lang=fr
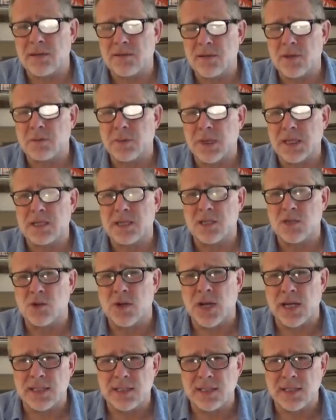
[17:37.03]
avait une
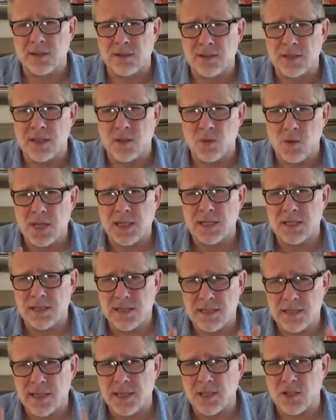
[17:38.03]
particularité dans sa loi qui
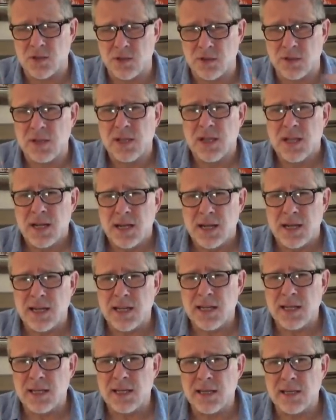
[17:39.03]
disait que
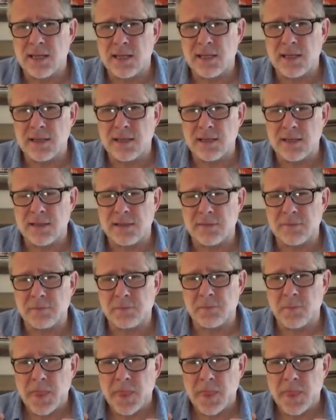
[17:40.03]
les,